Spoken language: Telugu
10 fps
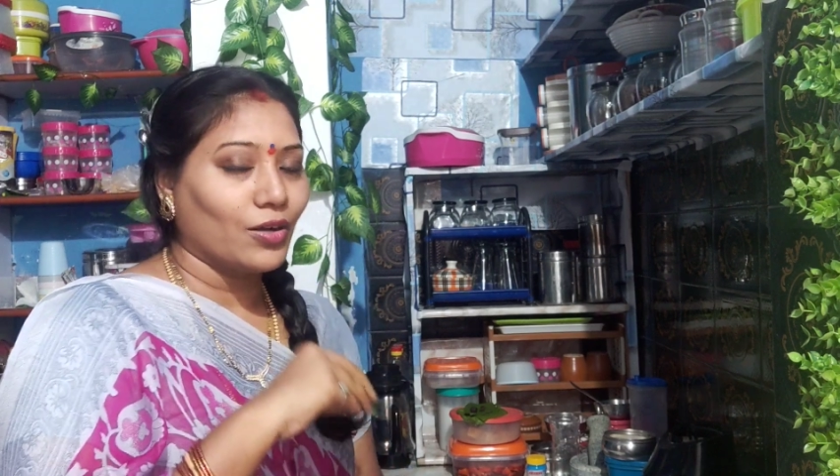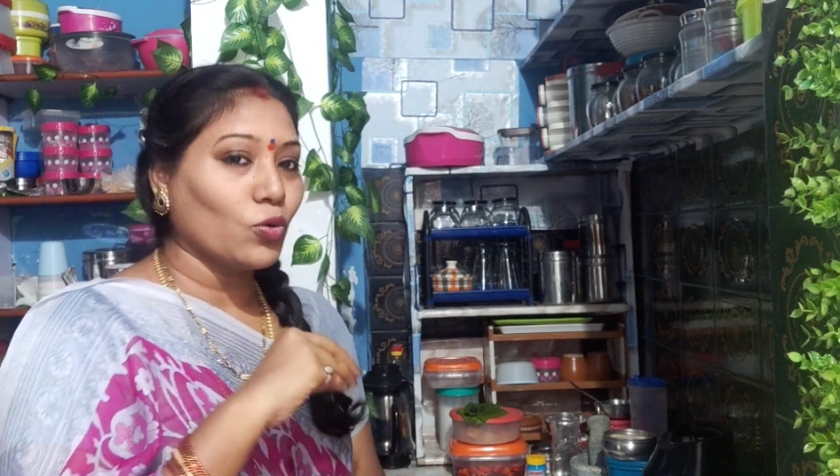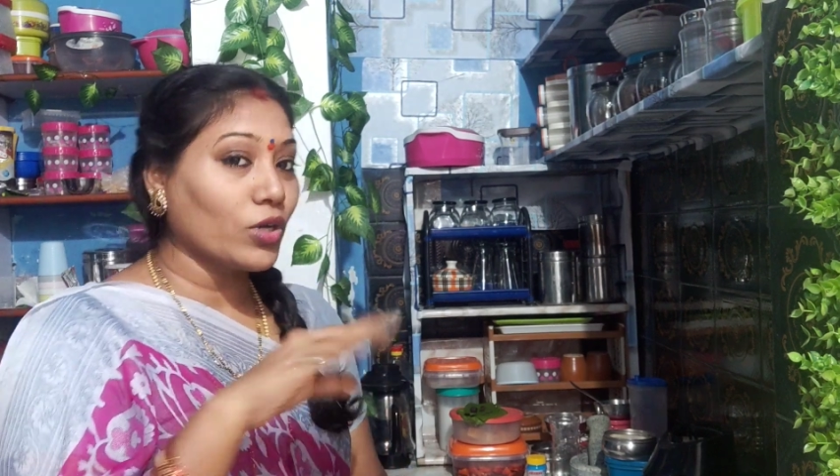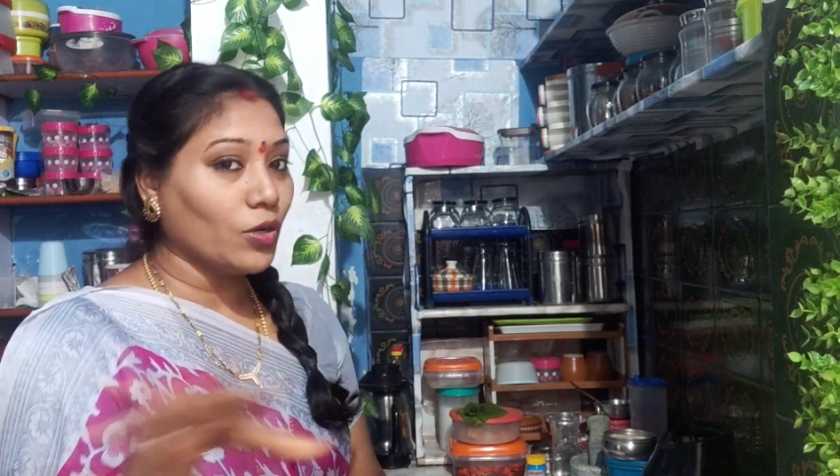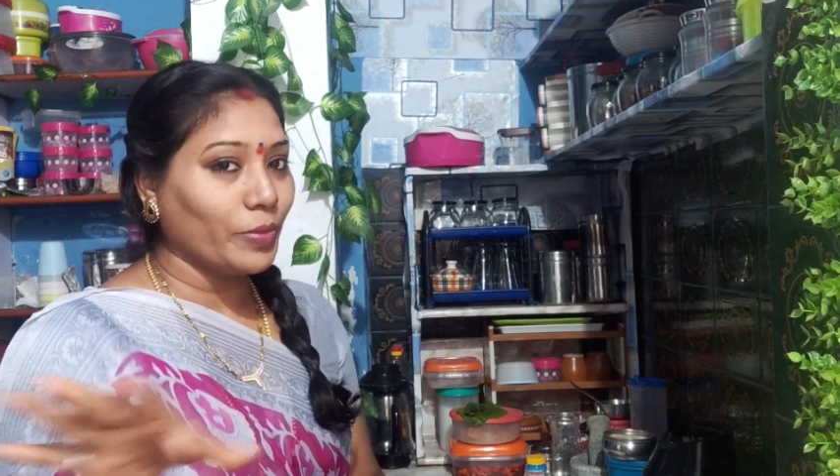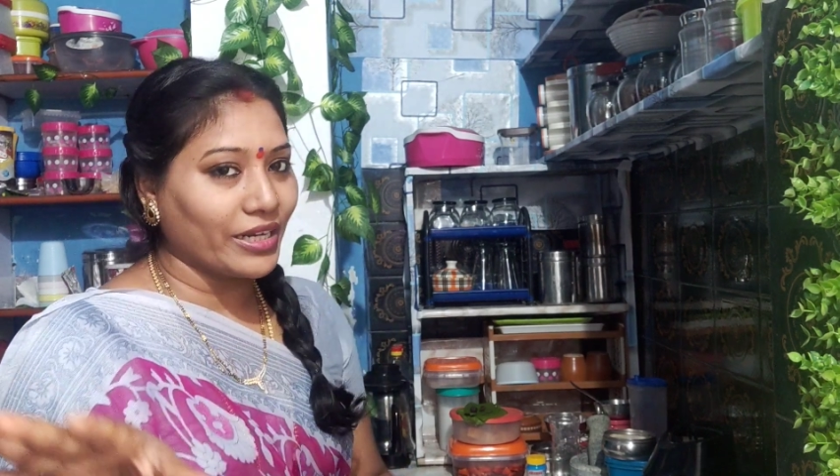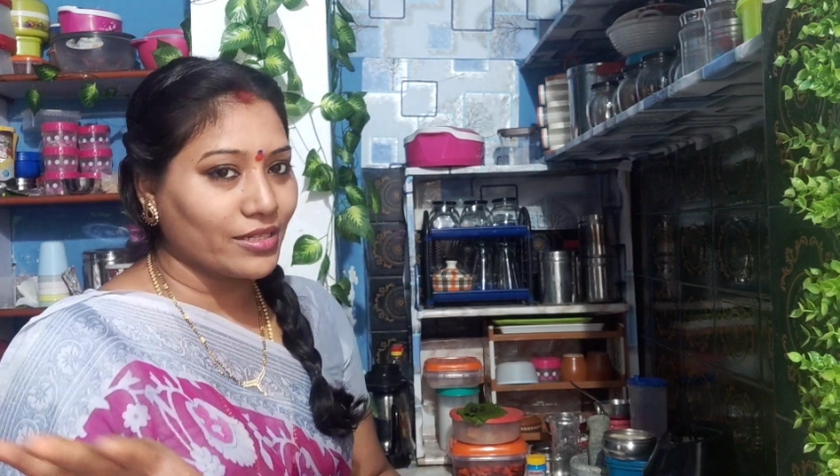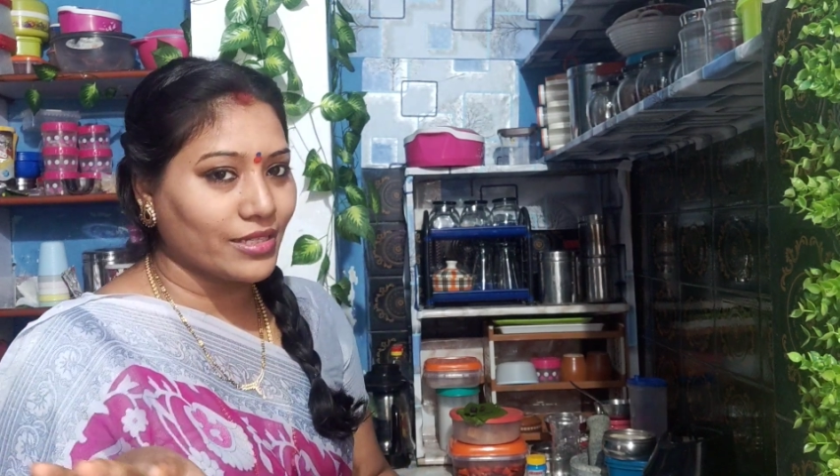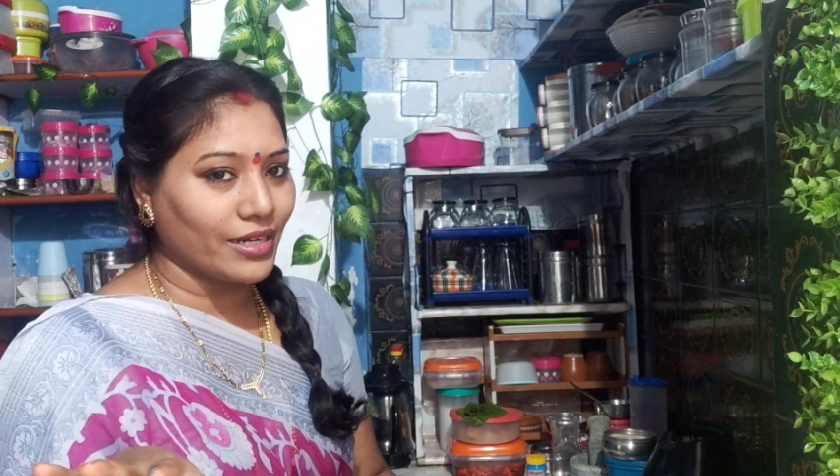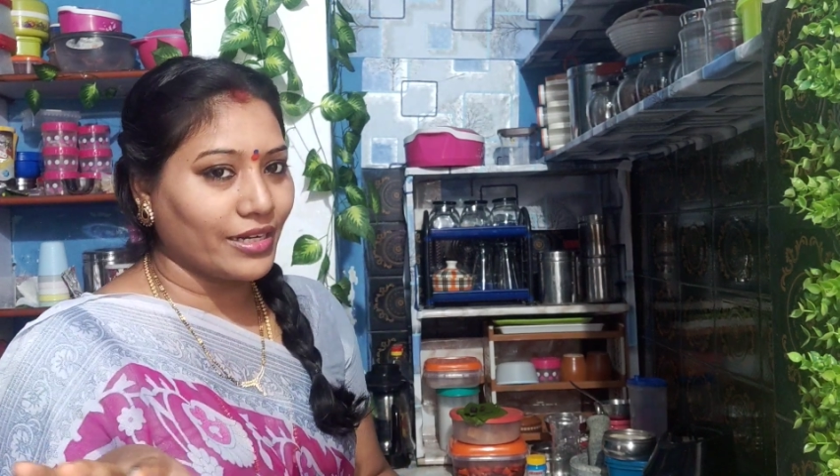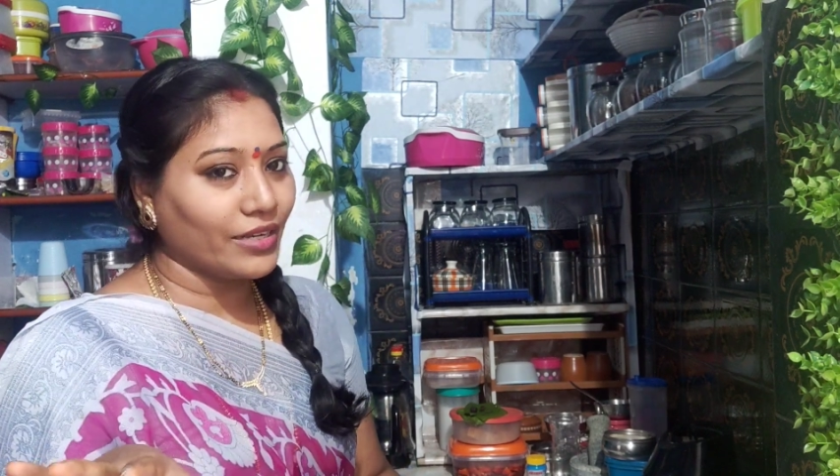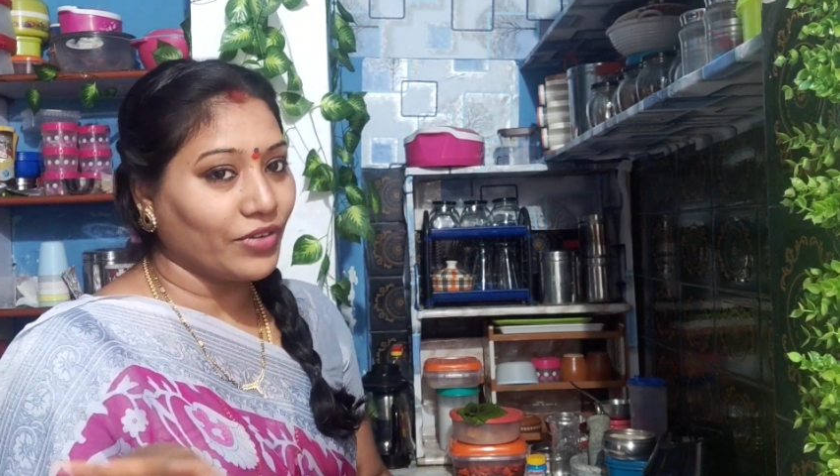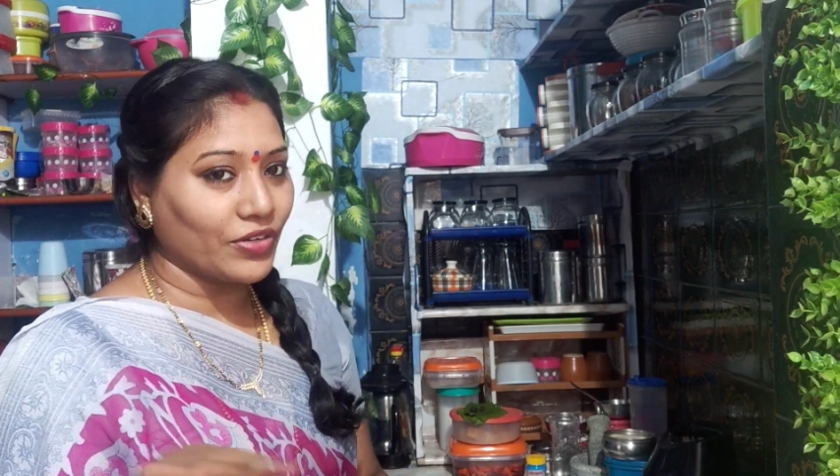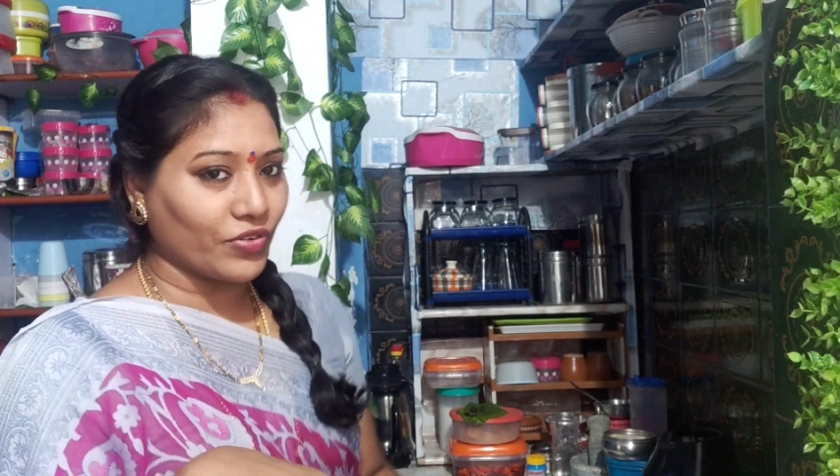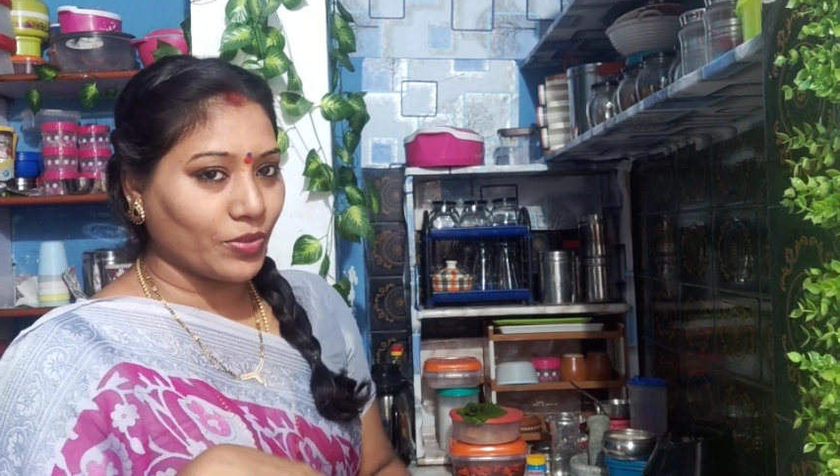కుక్కర్లో పెట్టేస్తానండి
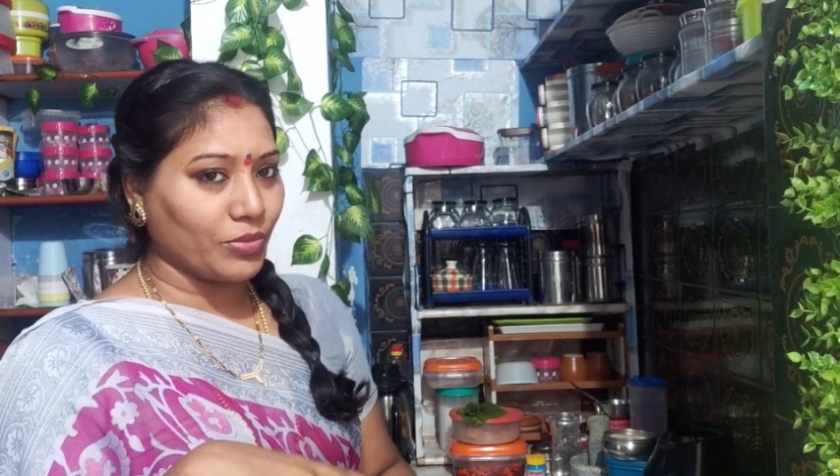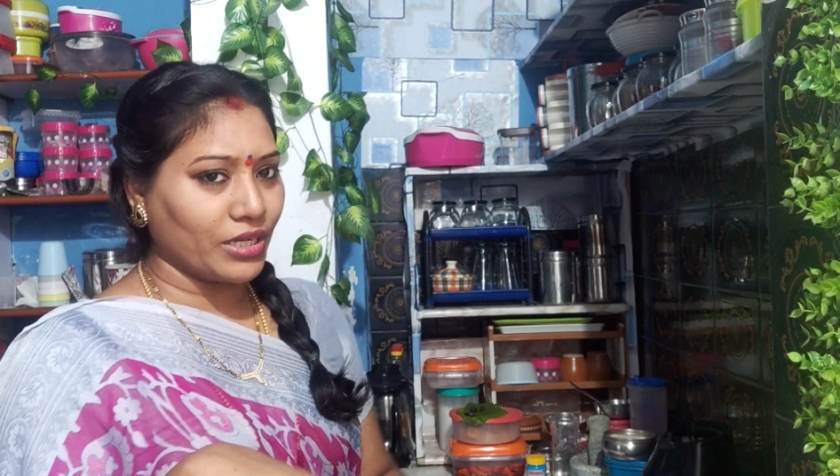ఫట్ ఫట్